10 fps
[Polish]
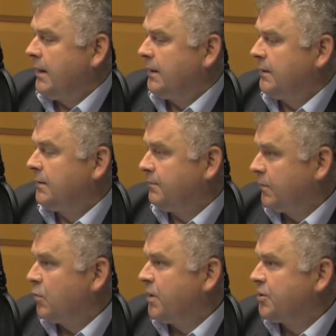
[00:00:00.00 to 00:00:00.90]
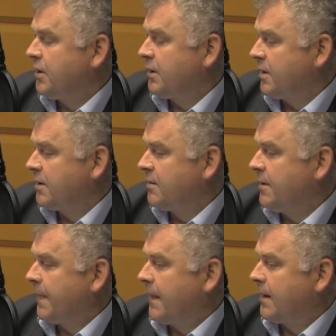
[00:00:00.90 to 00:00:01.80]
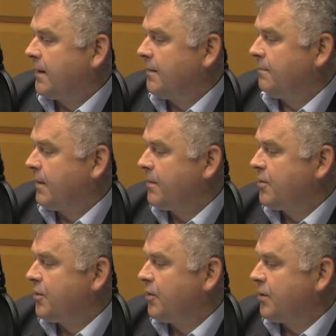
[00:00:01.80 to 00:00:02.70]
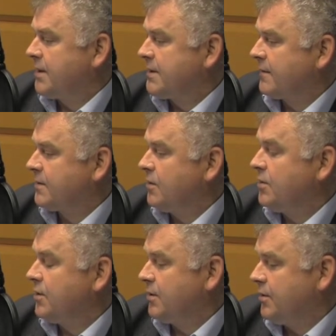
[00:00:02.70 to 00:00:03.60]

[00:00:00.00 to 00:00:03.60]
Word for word: E, był pierwszy etap jak gdyby mm, pamięci o Kresach Wschodnich.